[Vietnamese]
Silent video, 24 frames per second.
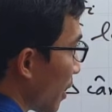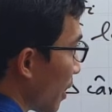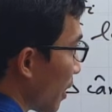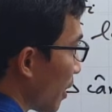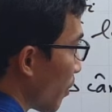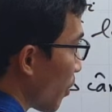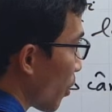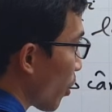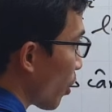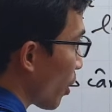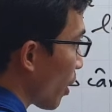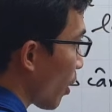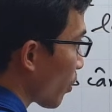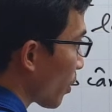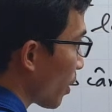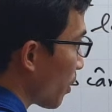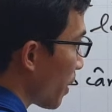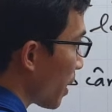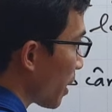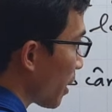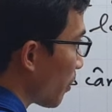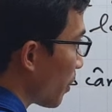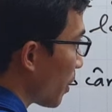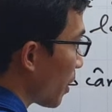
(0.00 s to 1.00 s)
thì bọn con học đến
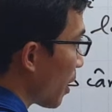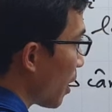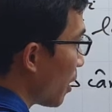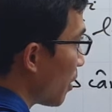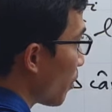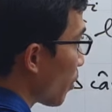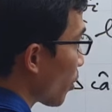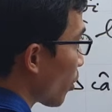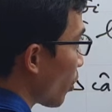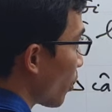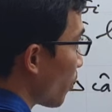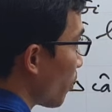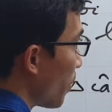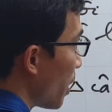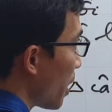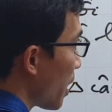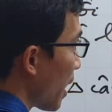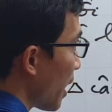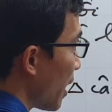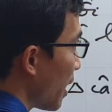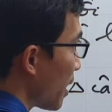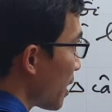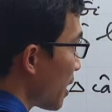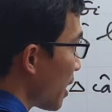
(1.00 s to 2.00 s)
bài tam giác cân bọn con biết
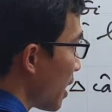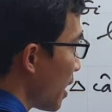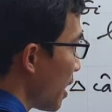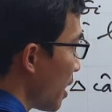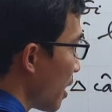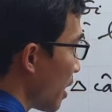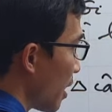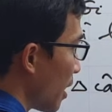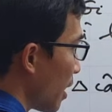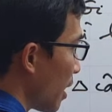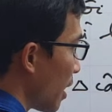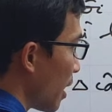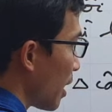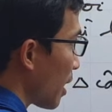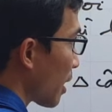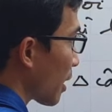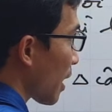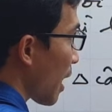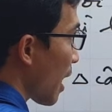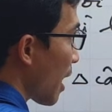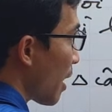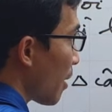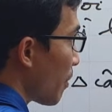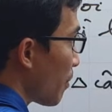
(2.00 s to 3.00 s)
ngay là gì
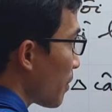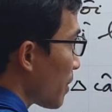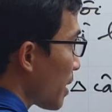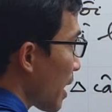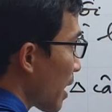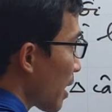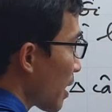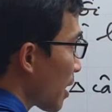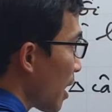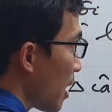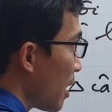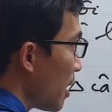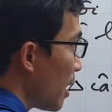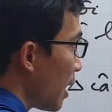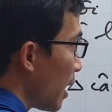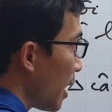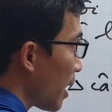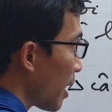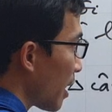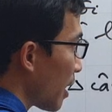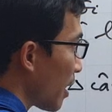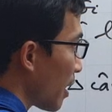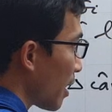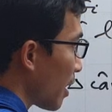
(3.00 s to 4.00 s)
tam giác cân ấy
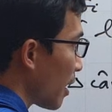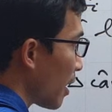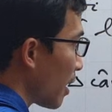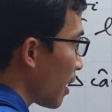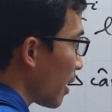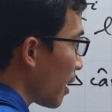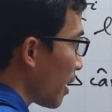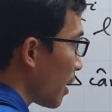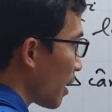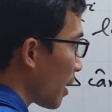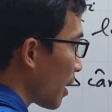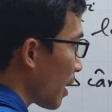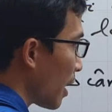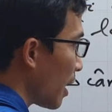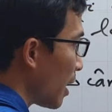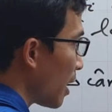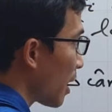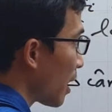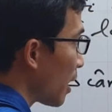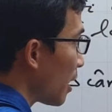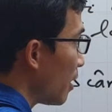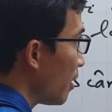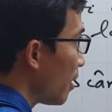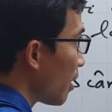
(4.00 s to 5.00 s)
thì
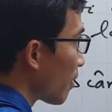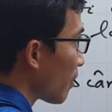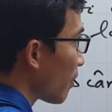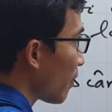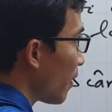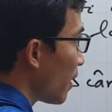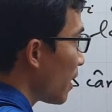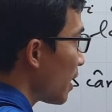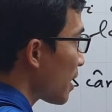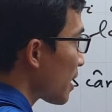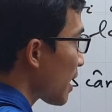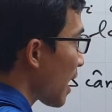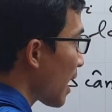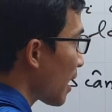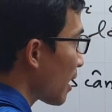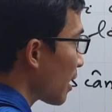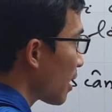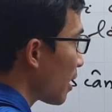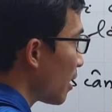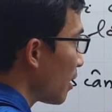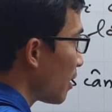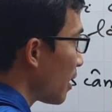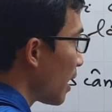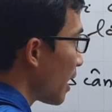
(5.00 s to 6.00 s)
cái đường phân giác
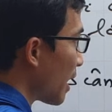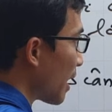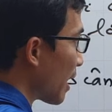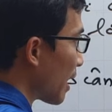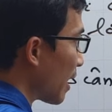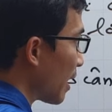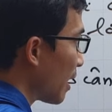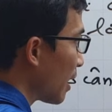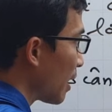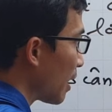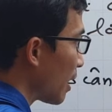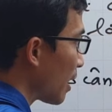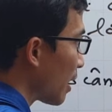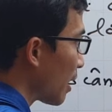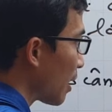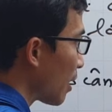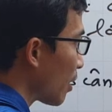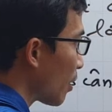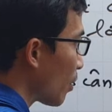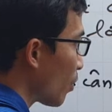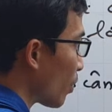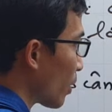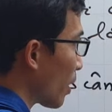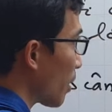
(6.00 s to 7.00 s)
từ đỉnh
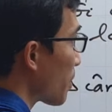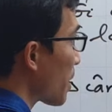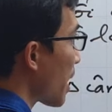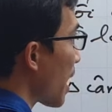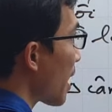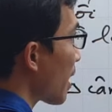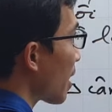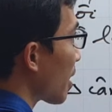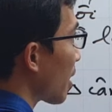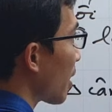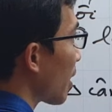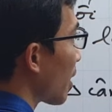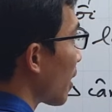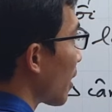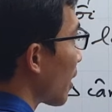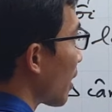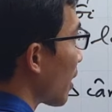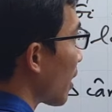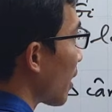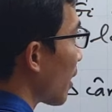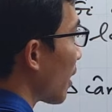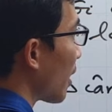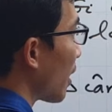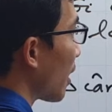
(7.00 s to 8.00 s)
của tam giác
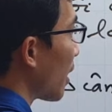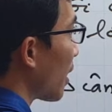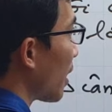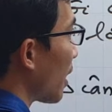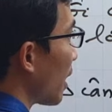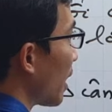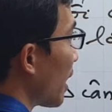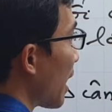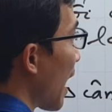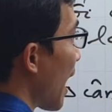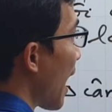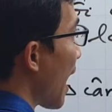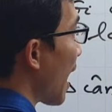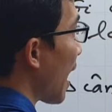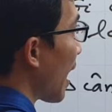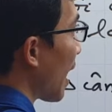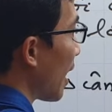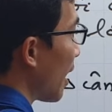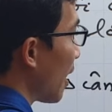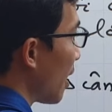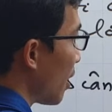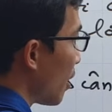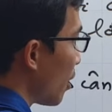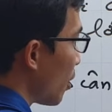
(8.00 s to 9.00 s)
là đỉnh
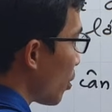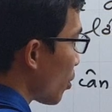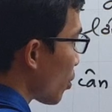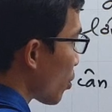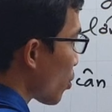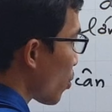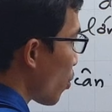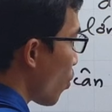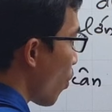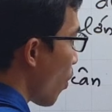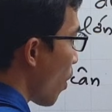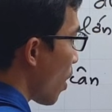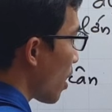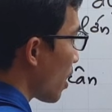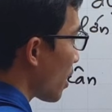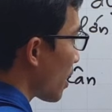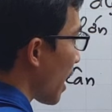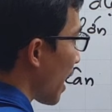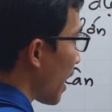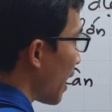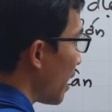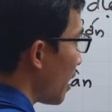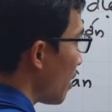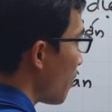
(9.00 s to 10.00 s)
A xuống
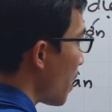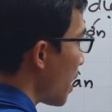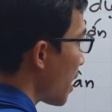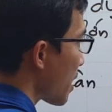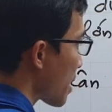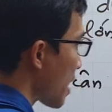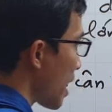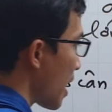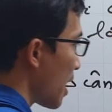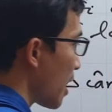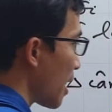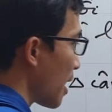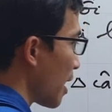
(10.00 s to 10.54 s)
đáy BC